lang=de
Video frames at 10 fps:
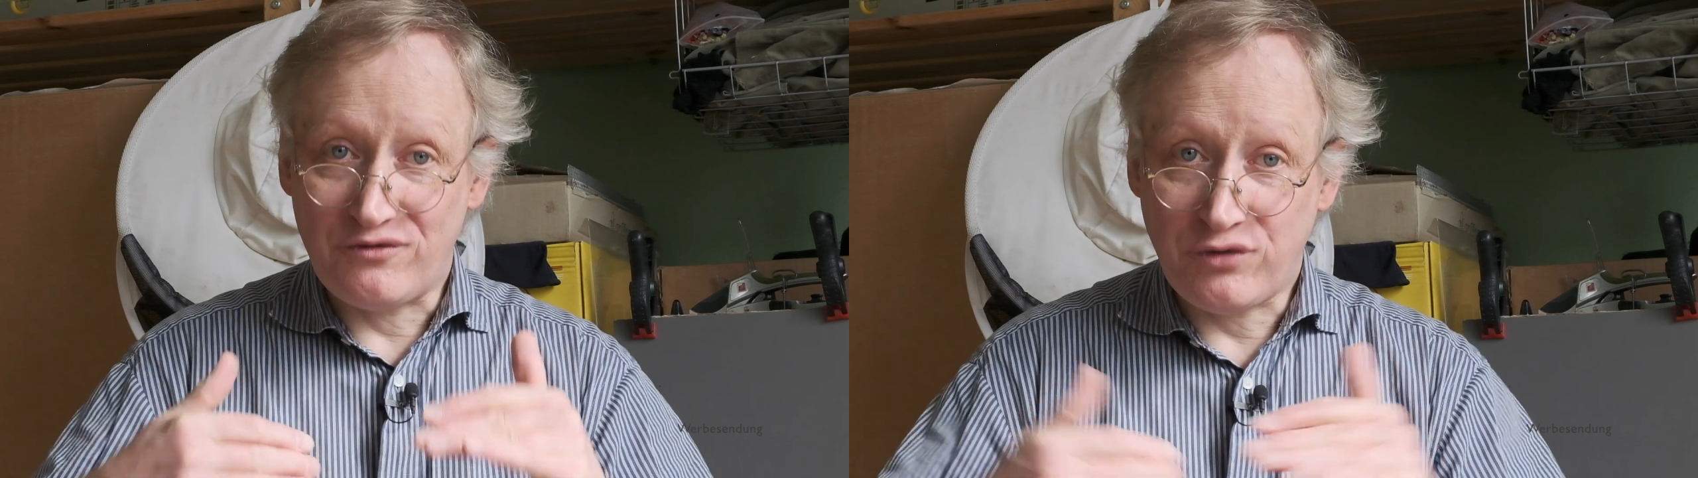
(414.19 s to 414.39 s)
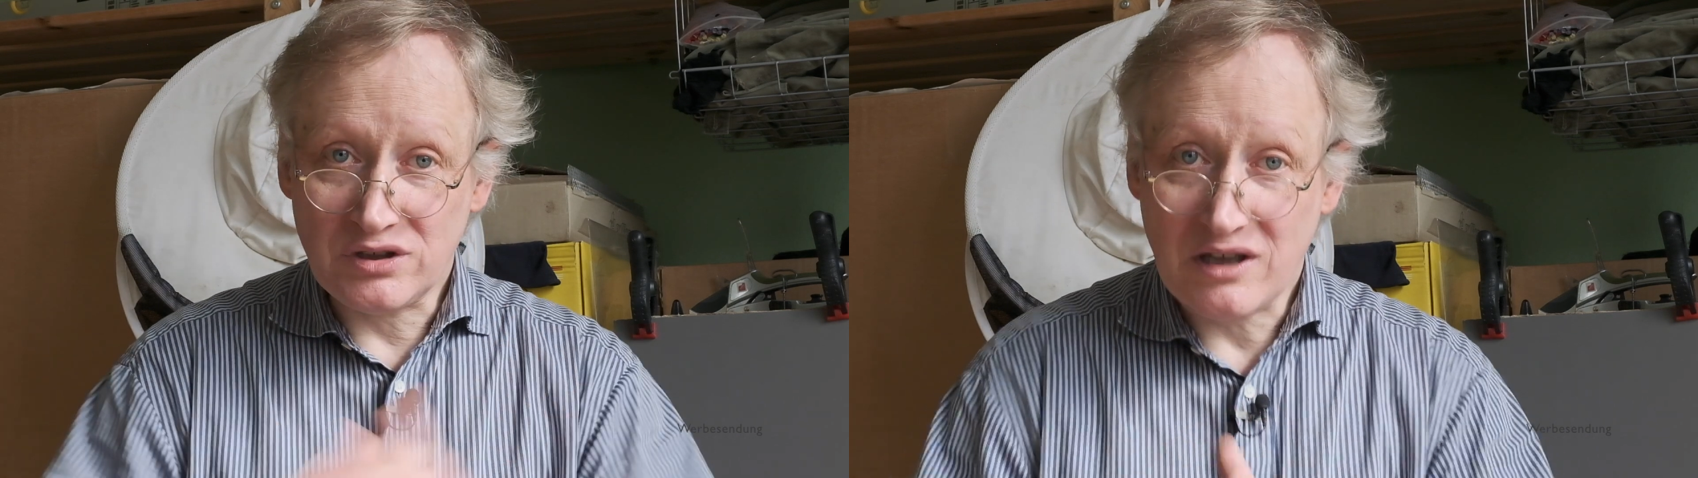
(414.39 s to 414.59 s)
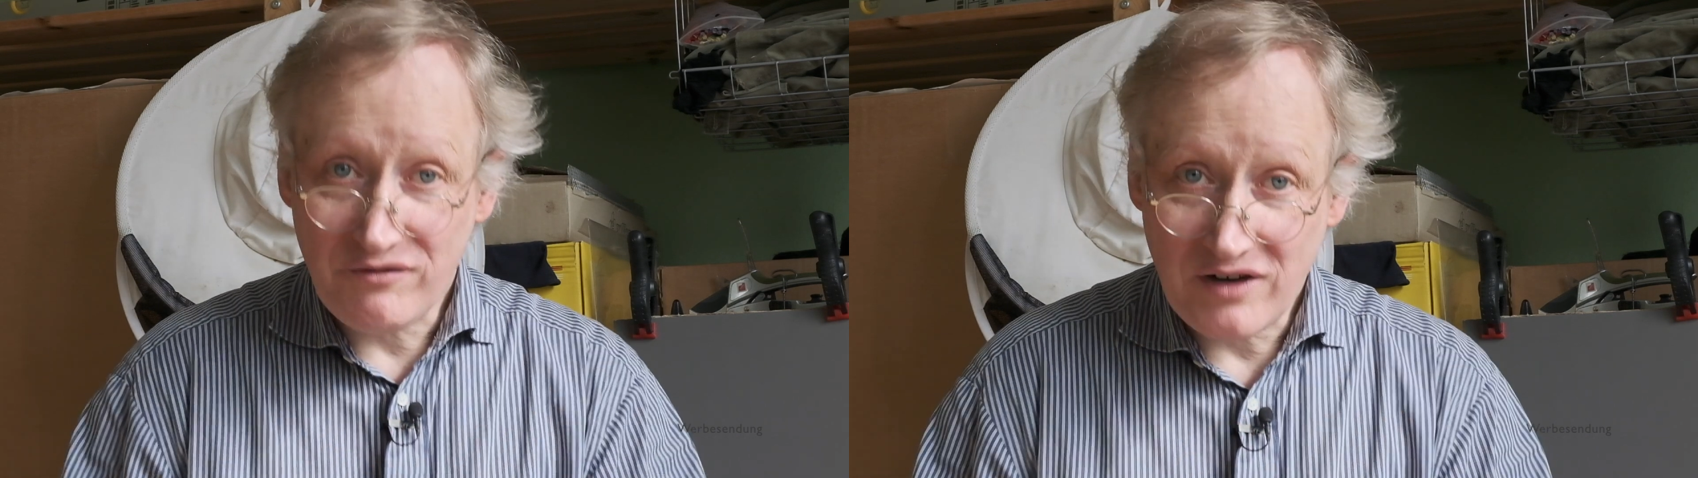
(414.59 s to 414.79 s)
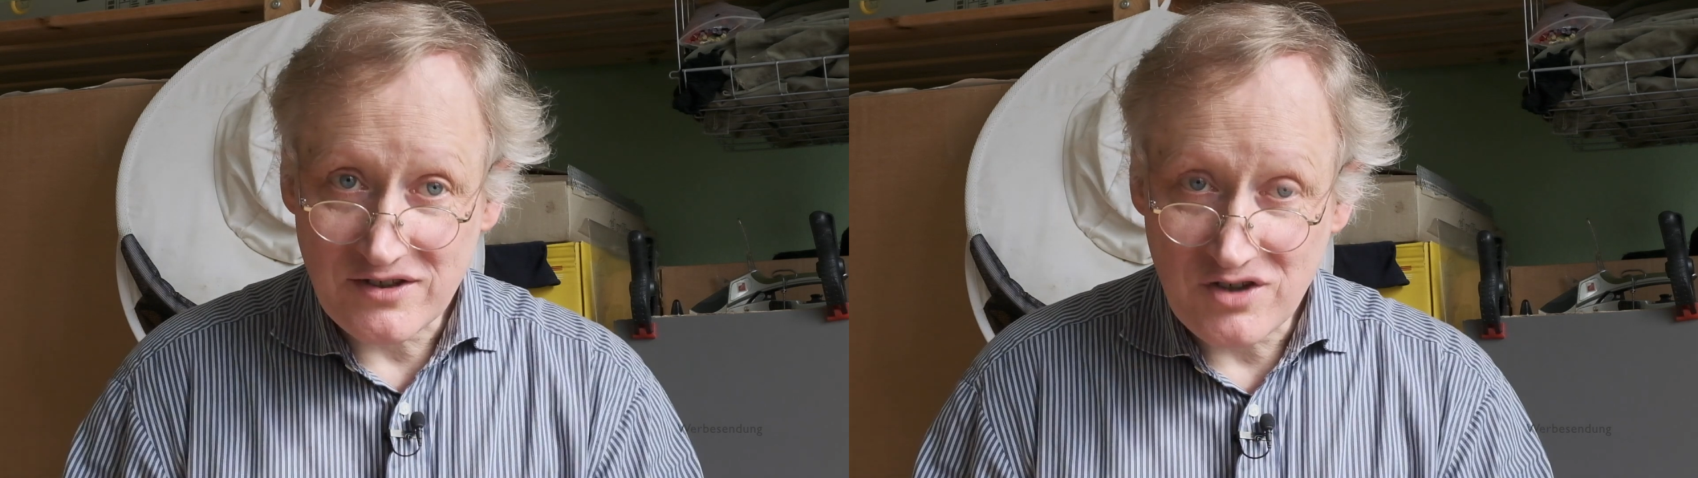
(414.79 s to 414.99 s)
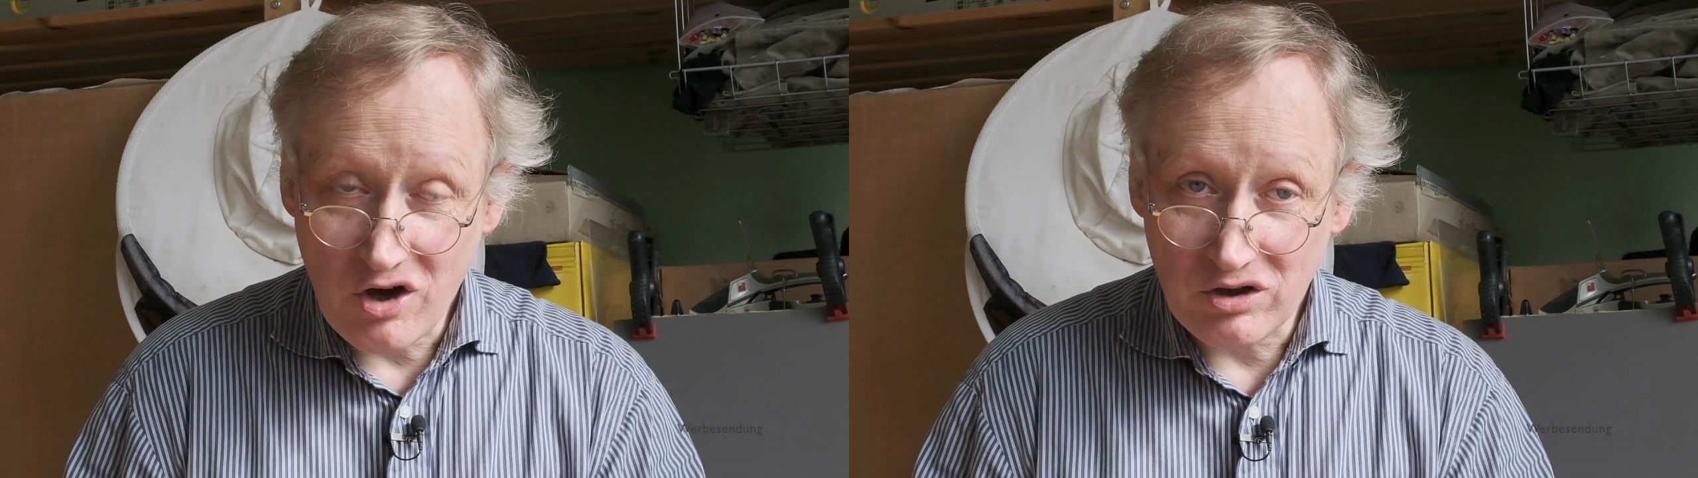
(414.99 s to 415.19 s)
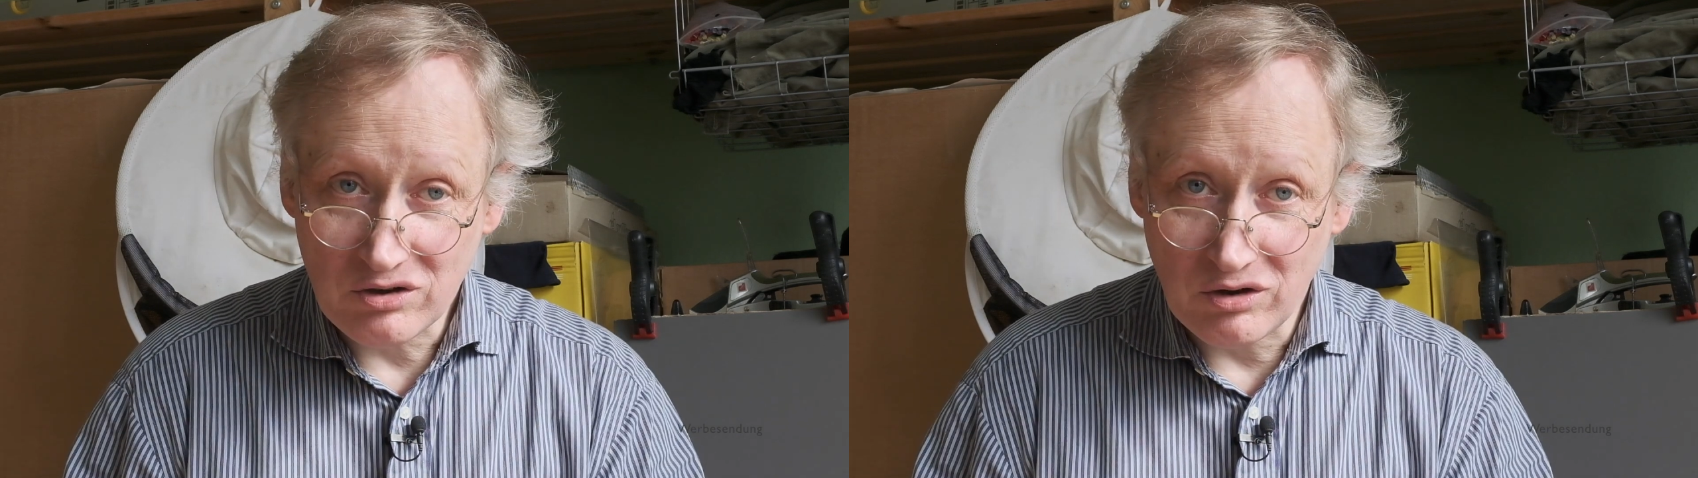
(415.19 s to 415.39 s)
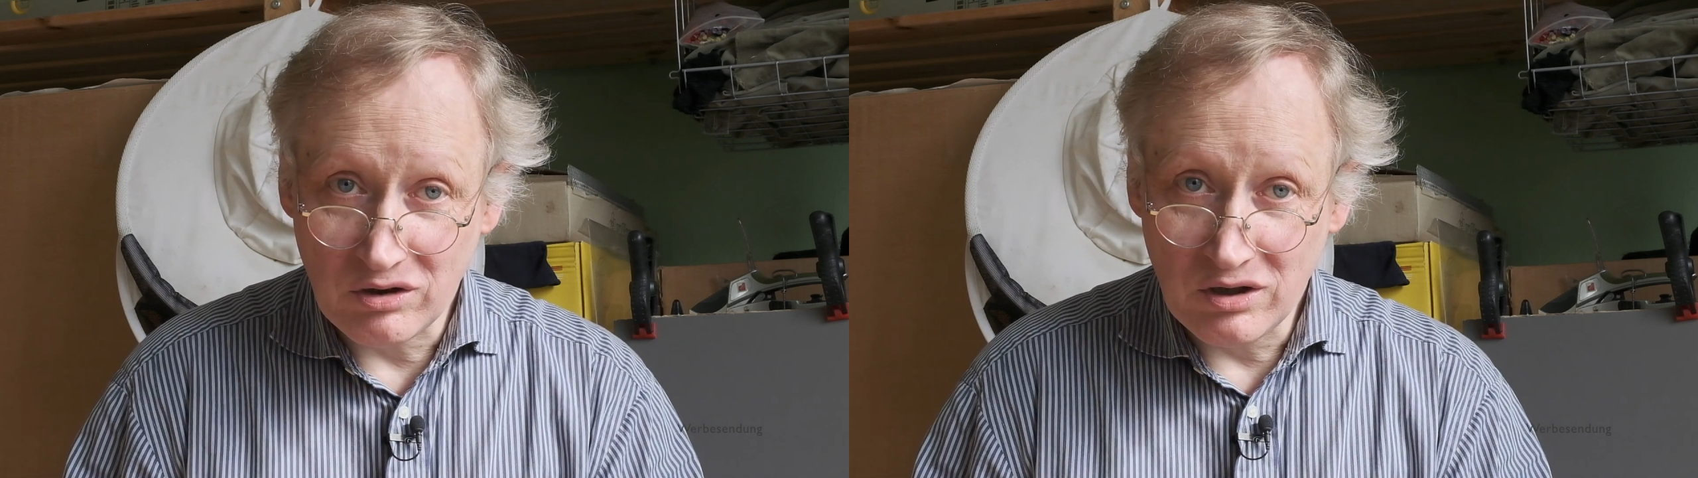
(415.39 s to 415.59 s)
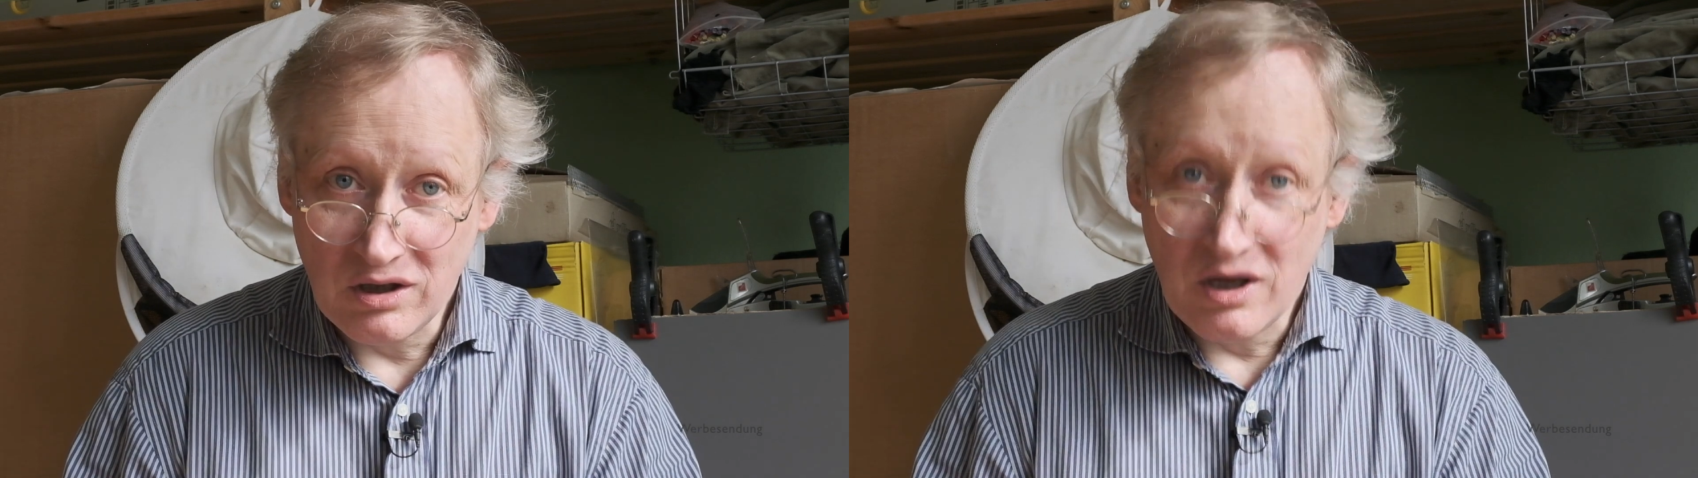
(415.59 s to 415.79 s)

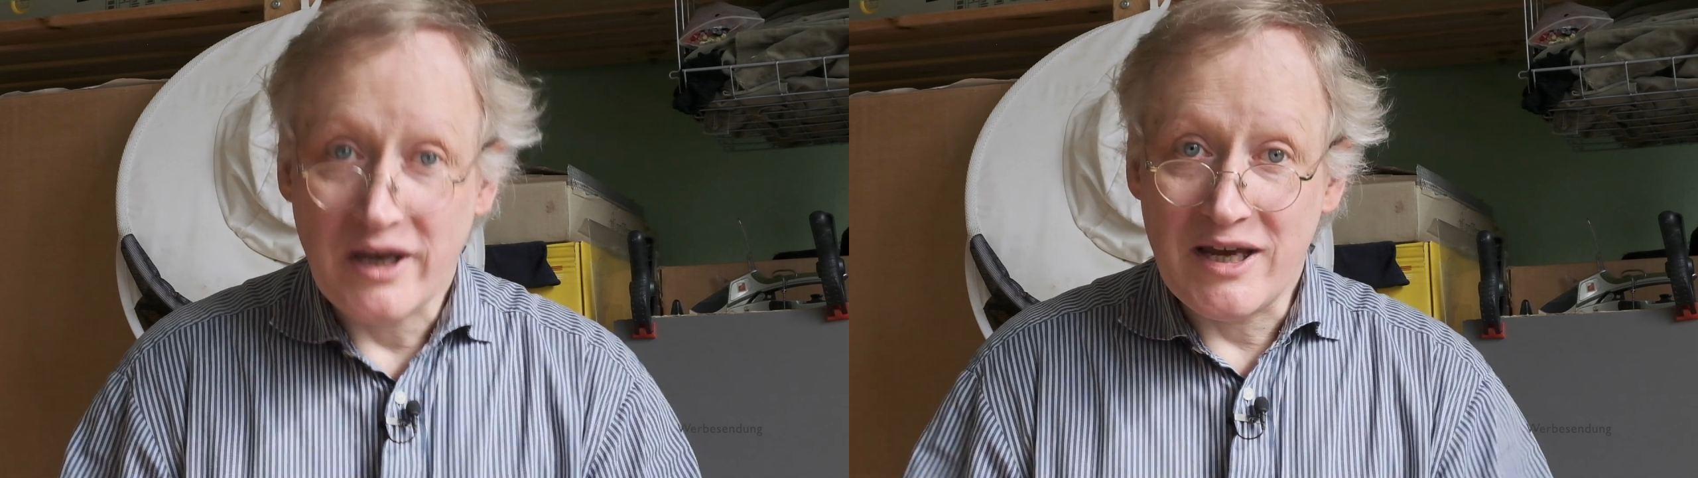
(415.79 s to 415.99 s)
Futterversorgung.